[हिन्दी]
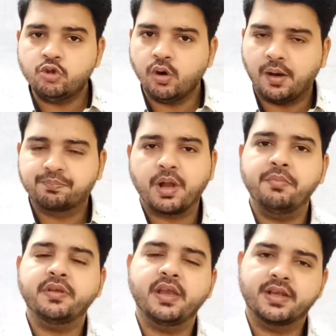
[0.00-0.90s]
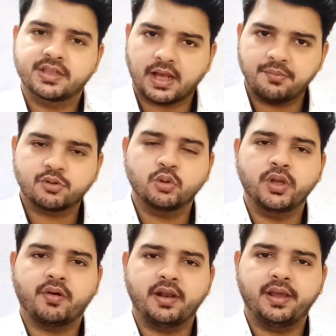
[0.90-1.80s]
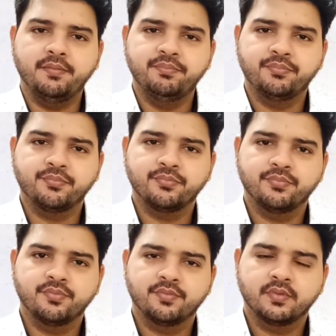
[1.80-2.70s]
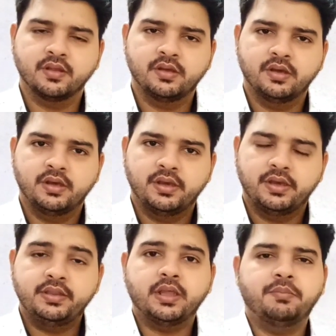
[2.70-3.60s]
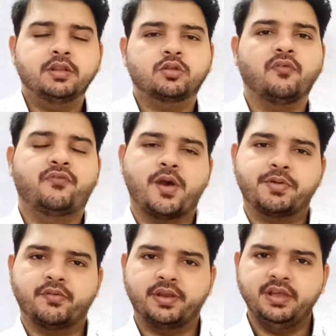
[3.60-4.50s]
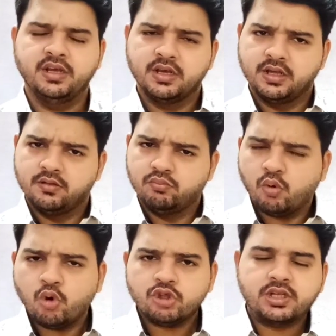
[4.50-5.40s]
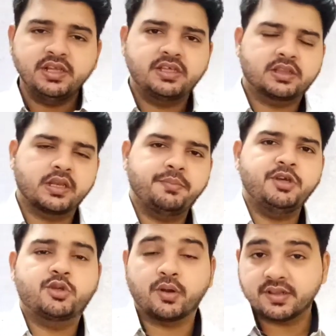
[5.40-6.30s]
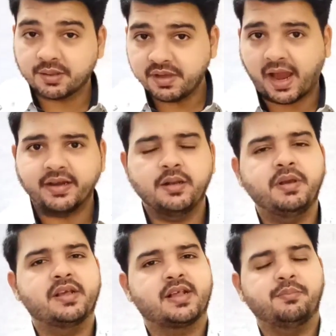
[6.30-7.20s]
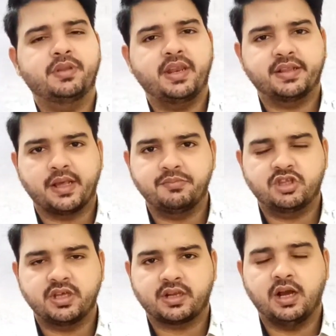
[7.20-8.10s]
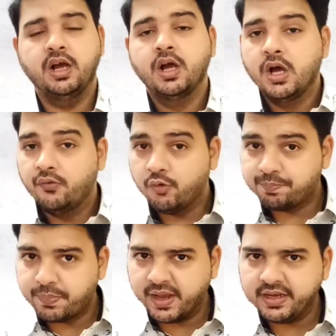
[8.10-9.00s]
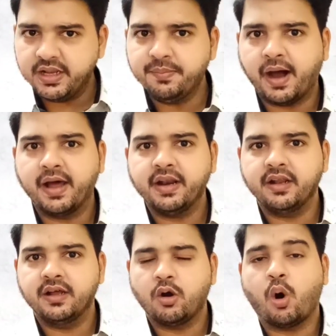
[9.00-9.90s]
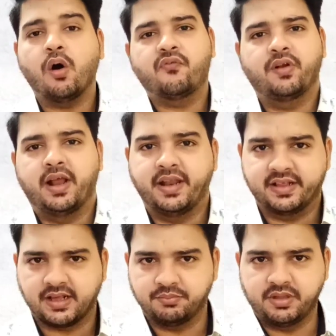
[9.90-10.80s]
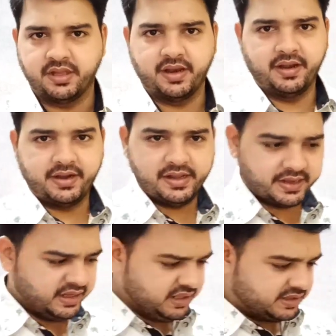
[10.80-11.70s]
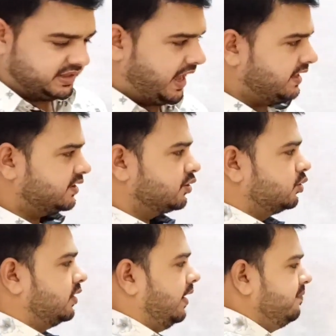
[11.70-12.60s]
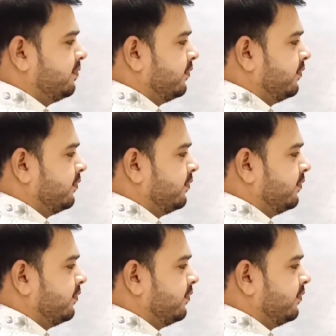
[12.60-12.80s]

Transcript: के जो अपकमिंग एग्जाम्स होने वाले हैं इन द मंथ ऑफ फेब्रवरी मोस्टली जितने भी स्टूडेंट्स अभी आइडल में एग्जाम दे रहे सेमेस्टर का वो पहली बार ऑफलाइन एग्जाम दे रहे हैं ठीक है ध्यान से सुनना